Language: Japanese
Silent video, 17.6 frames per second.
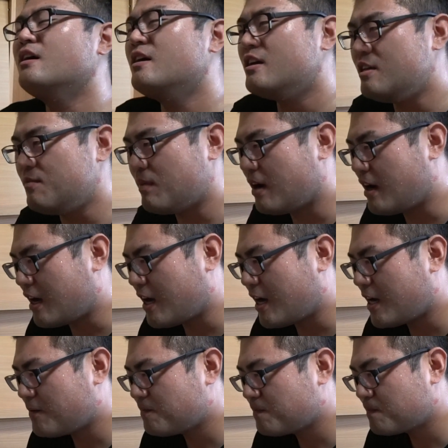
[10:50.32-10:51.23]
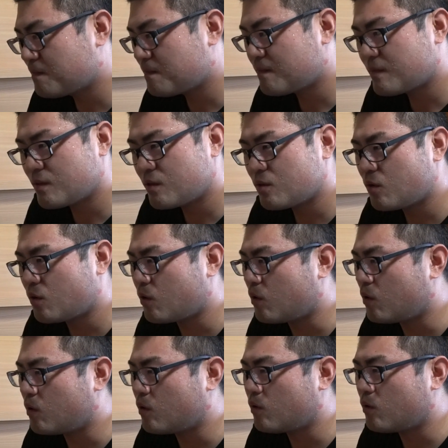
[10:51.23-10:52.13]
今、
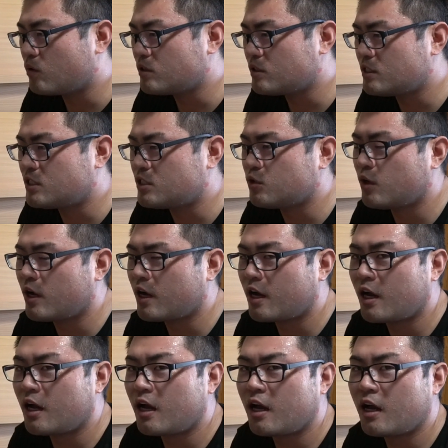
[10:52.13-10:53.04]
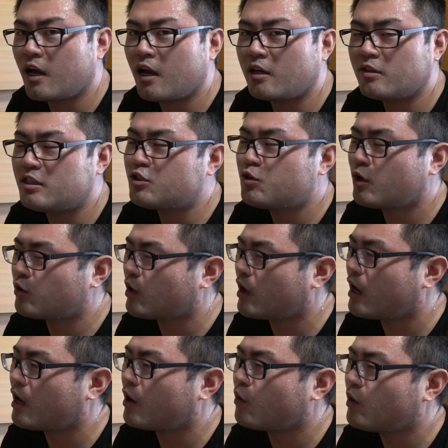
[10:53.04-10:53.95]
父親が、父親と
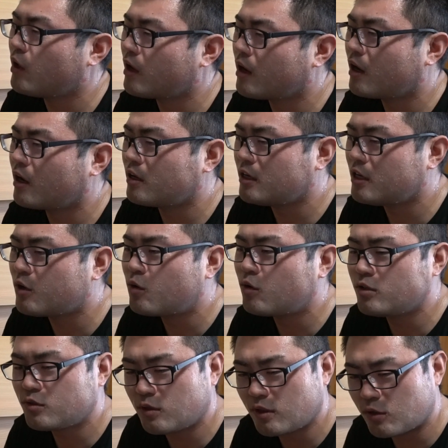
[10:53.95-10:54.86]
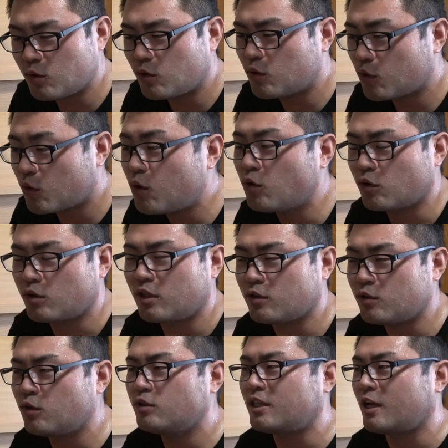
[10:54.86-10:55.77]
母親が離婚しそうでどうのこうのっ
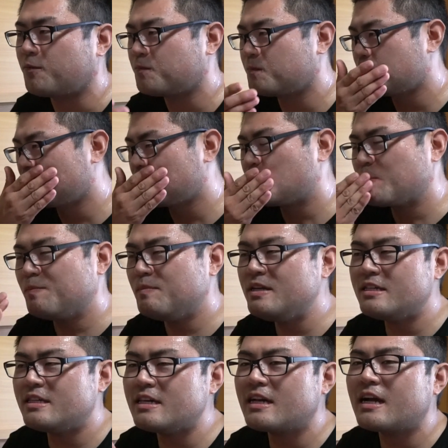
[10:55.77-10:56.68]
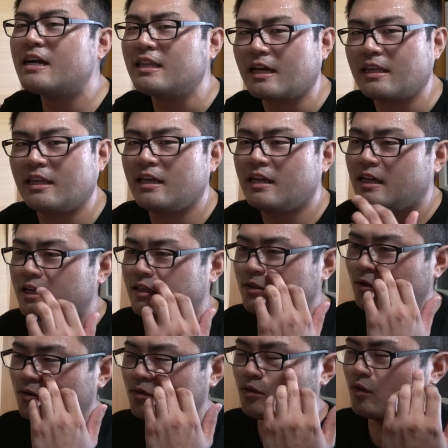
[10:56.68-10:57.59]
ていうそういった身近なね、
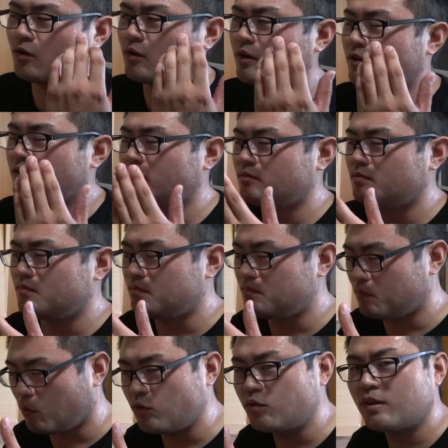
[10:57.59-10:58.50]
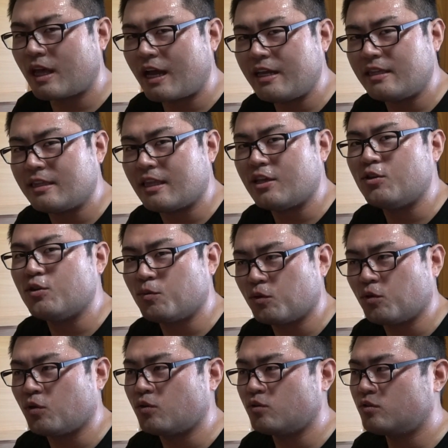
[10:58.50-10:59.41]
ちょっと問題っていう
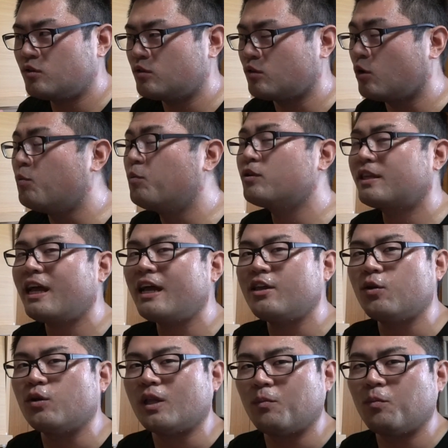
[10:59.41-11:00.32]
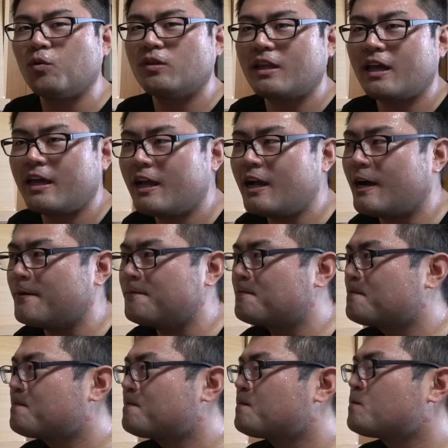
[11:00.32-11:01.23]
もの、ちょっと重たいような問題が、
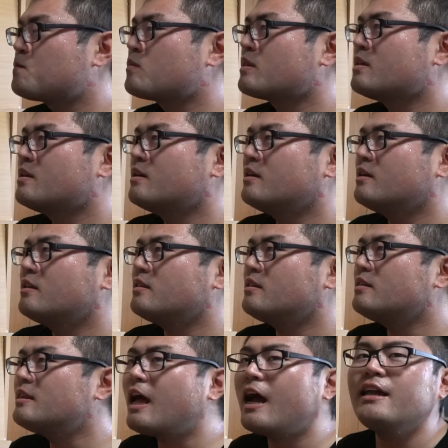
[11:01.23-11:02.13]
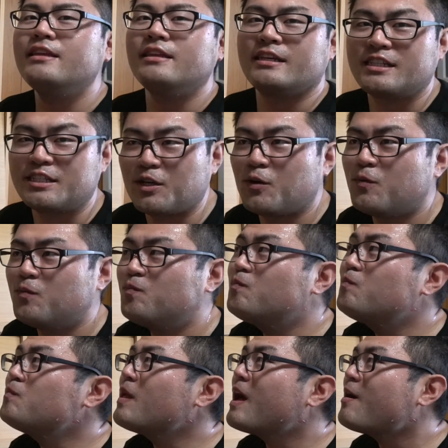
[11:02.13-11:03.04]
ないんですよ。
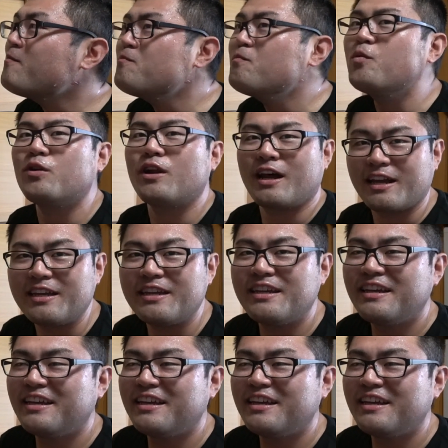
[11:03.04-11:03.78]
なんもない。